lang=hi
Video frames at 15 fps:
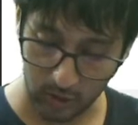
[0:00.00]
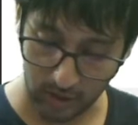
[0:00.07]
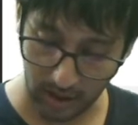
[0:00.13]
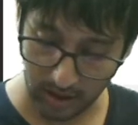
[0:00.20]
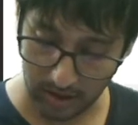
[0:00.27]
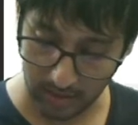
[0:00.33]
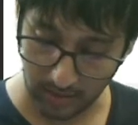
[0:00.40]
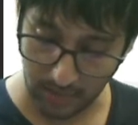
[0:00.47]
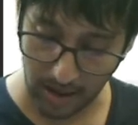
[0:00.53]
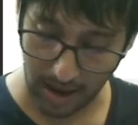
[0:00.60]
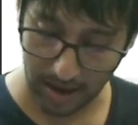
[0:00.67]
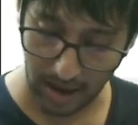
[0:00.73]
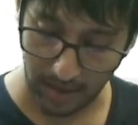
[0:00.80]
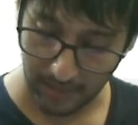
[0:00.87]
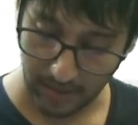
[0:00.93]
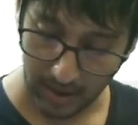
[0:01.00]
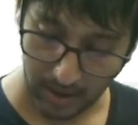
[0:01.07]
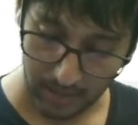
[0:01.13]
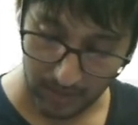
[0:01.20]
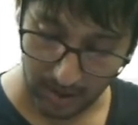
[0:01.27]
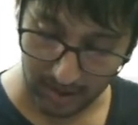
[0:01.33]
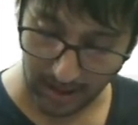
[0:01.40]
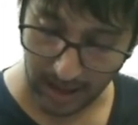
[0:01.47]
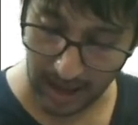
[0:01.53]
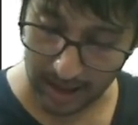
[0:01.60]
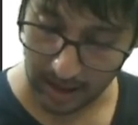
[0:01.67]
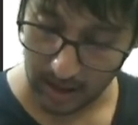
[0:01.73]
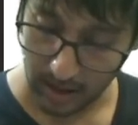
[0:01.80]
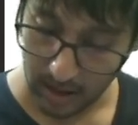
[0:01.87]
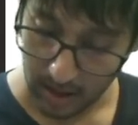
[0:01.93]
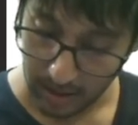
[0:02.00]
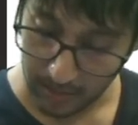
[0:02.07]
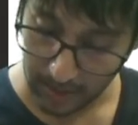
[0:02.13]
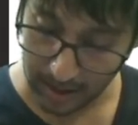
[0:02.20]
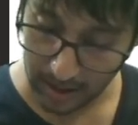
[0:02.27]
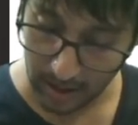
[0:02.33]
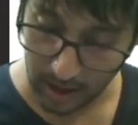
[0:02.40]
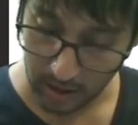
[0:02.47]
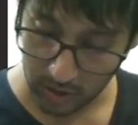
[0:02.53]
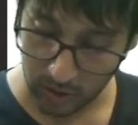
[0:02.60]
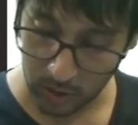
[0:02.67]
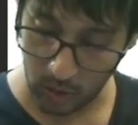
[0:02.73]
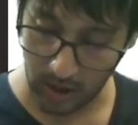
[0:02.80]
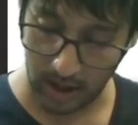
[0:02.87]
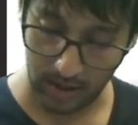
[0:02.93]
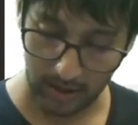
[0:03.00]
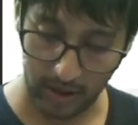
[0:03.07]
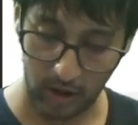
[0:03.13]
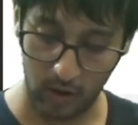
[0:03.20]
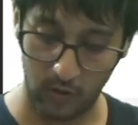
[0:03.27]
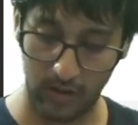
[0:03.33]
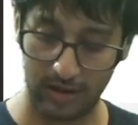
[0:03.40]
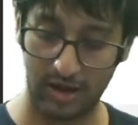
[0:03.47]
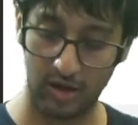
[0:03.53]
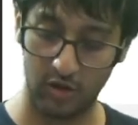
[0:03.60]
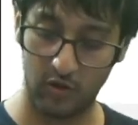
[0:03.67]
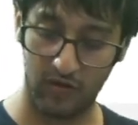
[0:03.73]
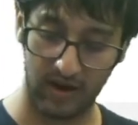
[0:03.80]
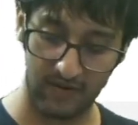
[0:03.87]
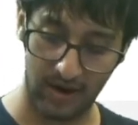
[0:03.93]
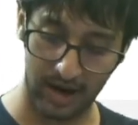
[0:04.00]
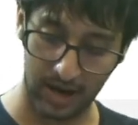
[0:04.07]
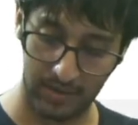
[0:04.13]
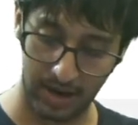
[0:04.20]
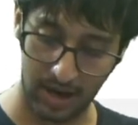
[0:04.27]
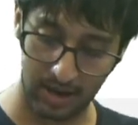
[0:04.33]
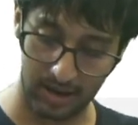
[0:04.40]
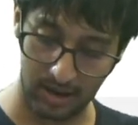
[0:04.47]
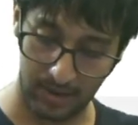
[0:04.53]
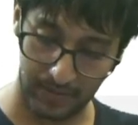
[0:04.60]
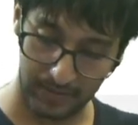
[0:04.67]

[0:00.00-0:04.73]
दस बारह प्लस एक पंद्रह सोलह देखो वन सिक्स टू फाइव आ गया मेरा आंसर